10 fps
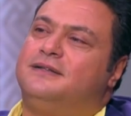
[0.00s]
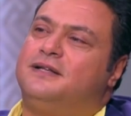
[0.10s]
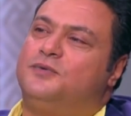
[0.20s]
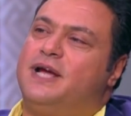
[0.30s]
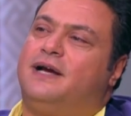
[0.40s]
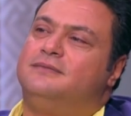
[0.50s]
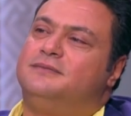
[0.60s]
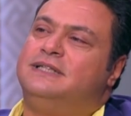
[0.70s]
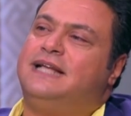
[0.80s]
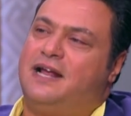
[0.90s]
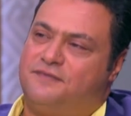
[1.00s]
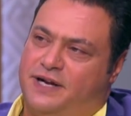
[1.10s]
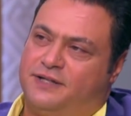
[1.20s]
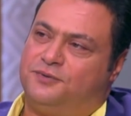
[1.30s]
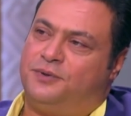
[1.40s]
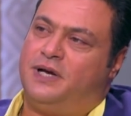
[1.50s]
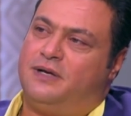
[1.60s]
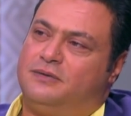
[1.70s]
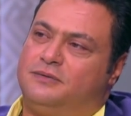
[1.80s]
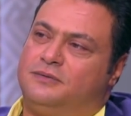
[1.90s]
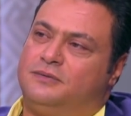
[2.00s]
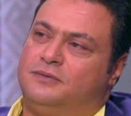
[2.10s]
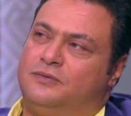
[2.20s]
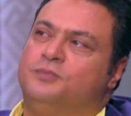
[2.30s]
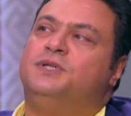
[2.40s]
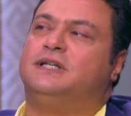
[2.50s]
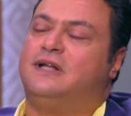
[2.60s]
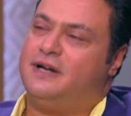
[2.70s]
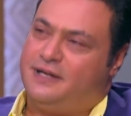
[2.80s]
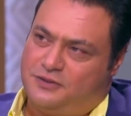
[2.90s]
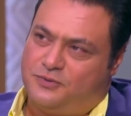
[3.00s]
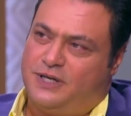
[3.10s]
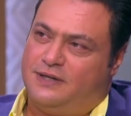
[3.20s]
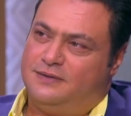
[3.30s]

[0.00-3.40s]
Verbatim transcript: تتوجع انت عارف انك هتتوجع وبتختار انك تتوجع